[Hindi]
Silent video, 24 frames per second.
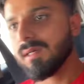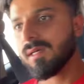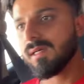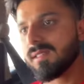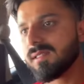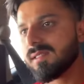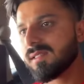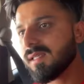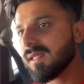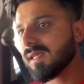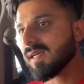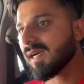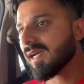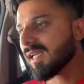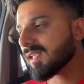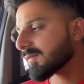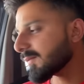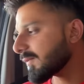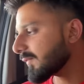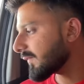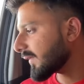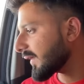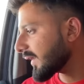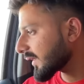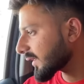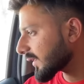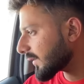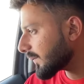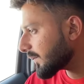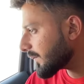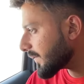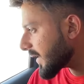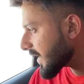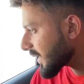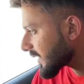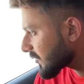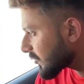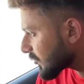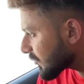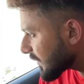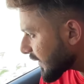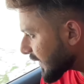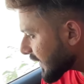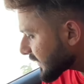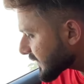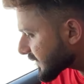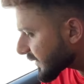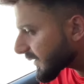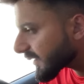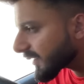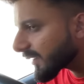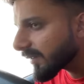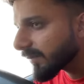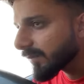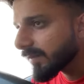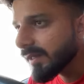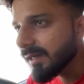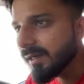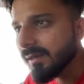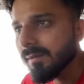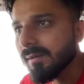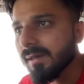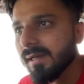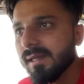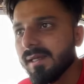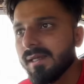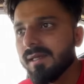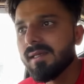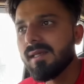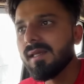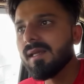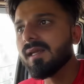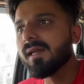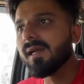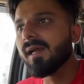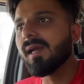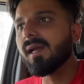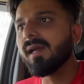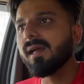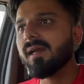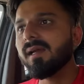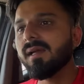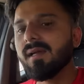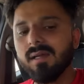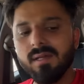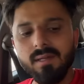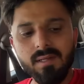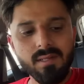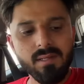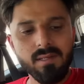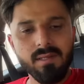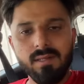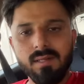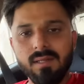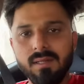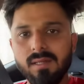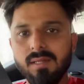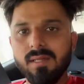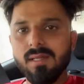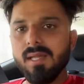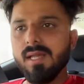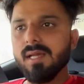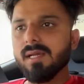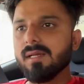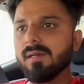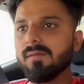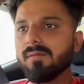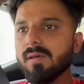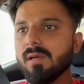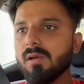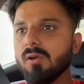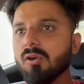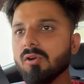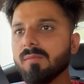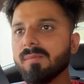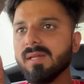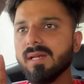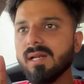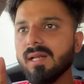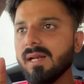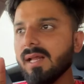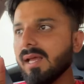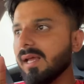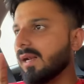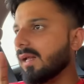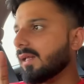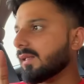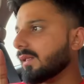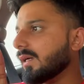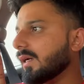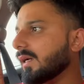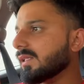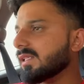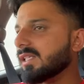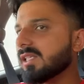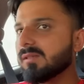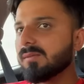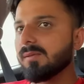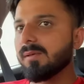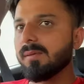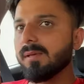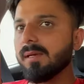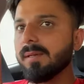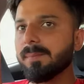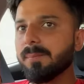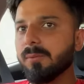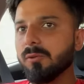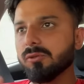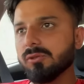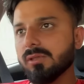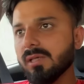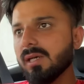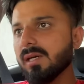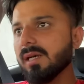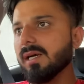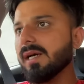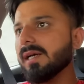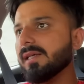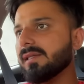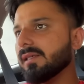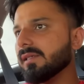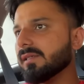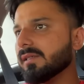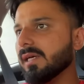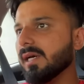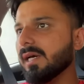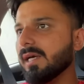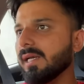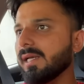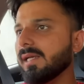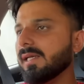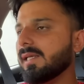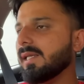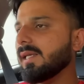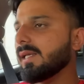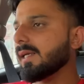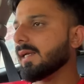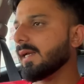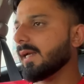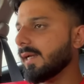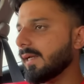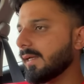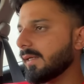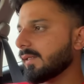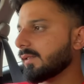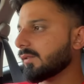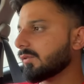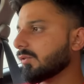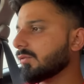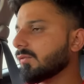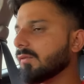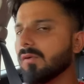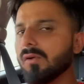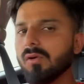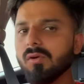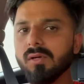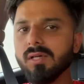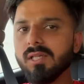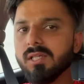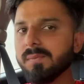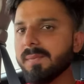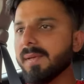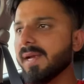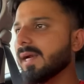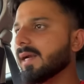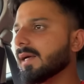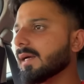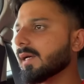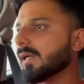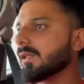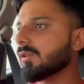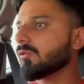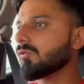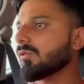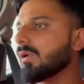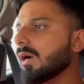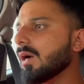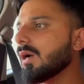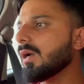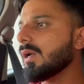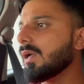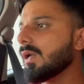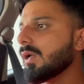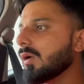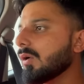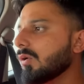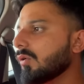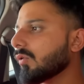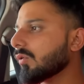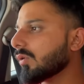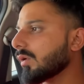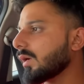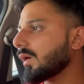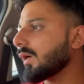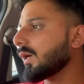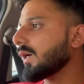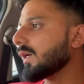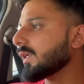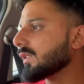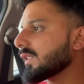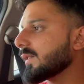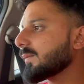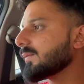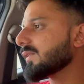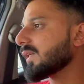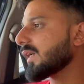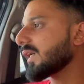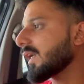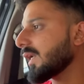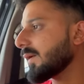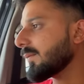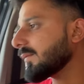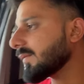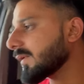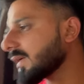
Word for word: हाँ जी गाइज वेलकम बैक टू माय चैनल मेरे भाई ठीक है एक व्लॉग मेरा रह रहा था जिसमें मैंने पोस्टर लगाए थे सारे ठीक है तो वो लोग इसमें ऐड कर दूंगा और आज जा रहे हैं हम